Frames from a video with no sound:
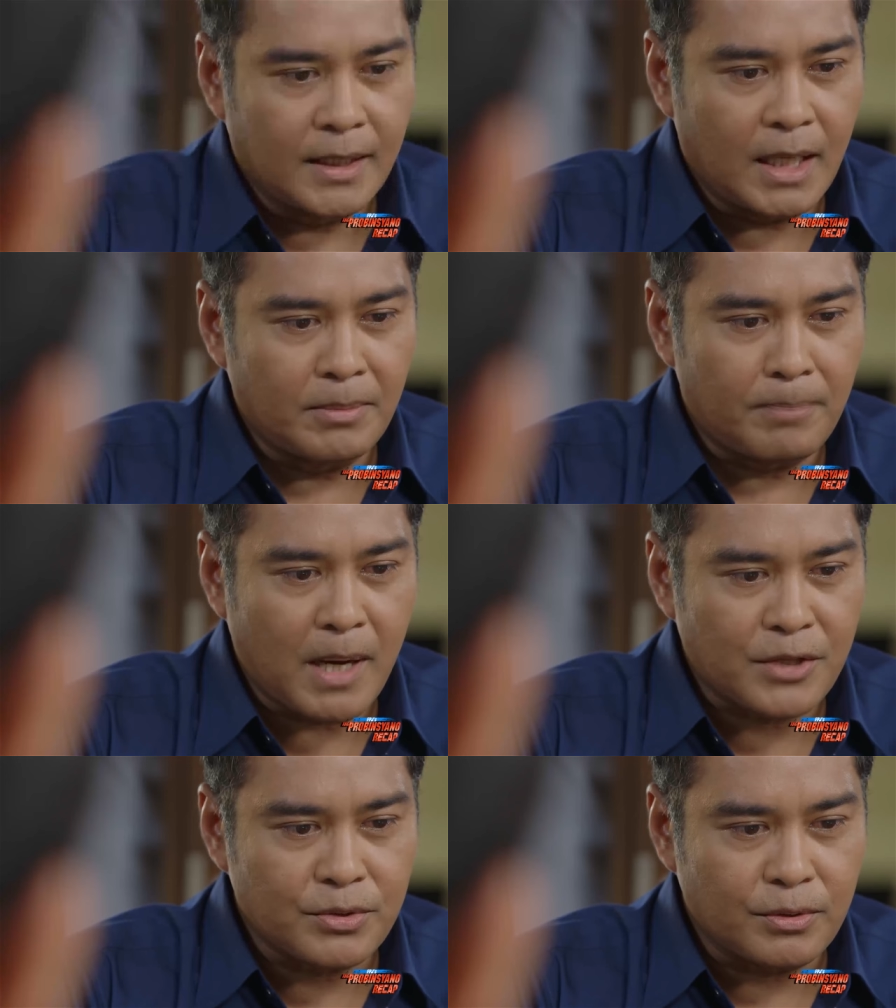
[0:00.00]
ay
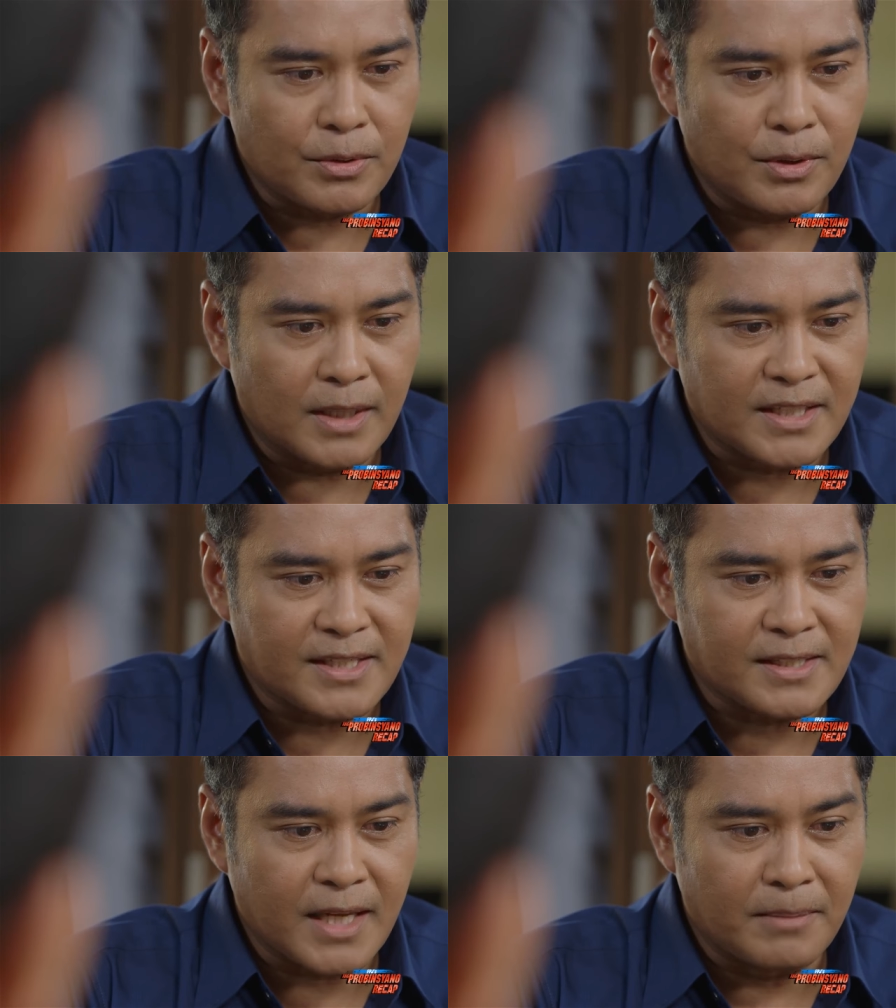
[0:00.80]
mapasok ko ang
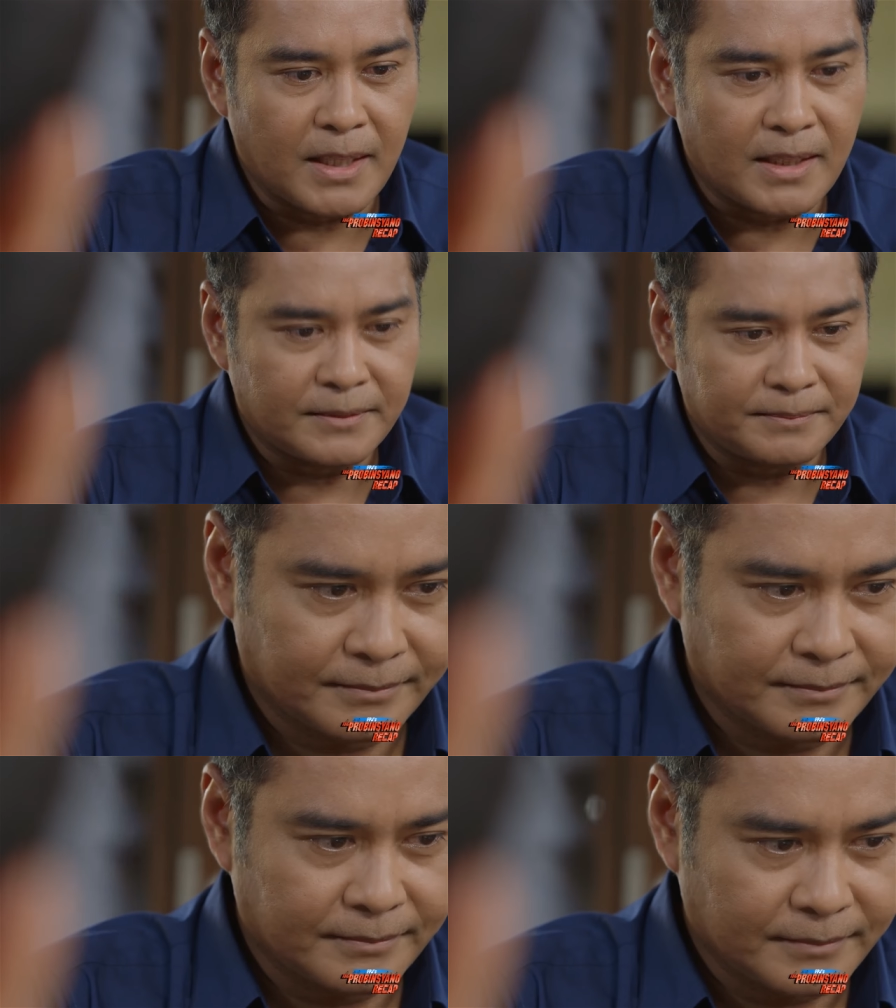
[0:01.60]
sistema
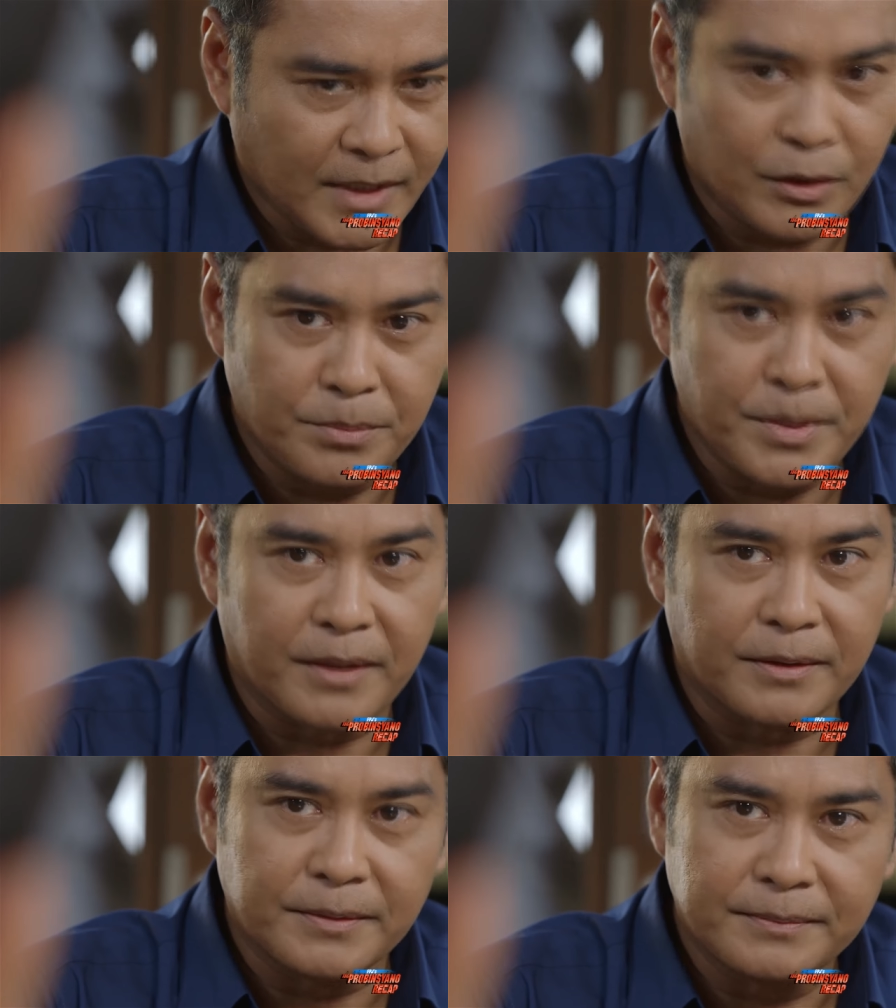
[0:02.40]
ng gobyerno.